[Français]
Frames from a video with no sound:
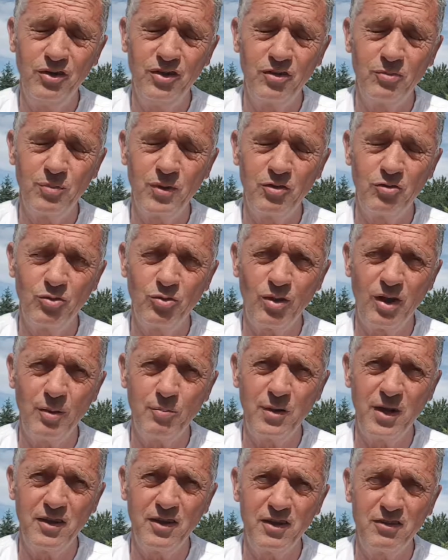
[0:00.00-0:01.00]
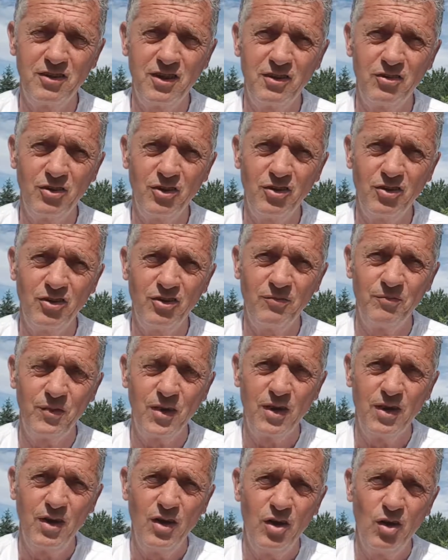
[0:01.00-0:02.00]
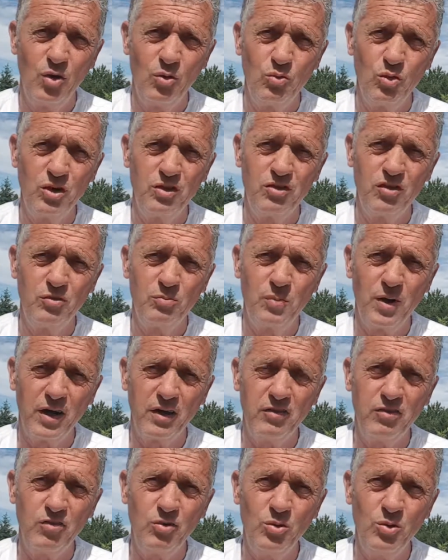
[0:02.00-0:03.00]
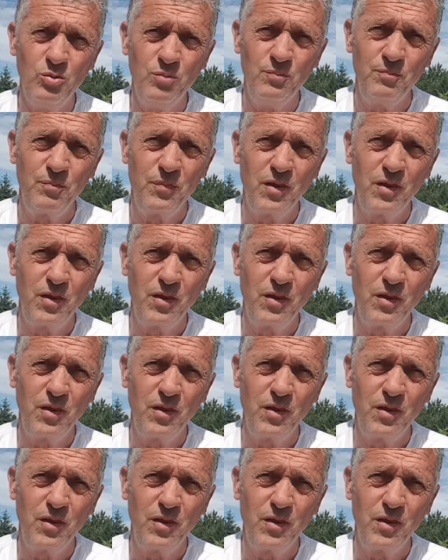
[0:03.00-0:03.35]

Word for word: d'espèces sur la planète qui est en, en voie de disparition.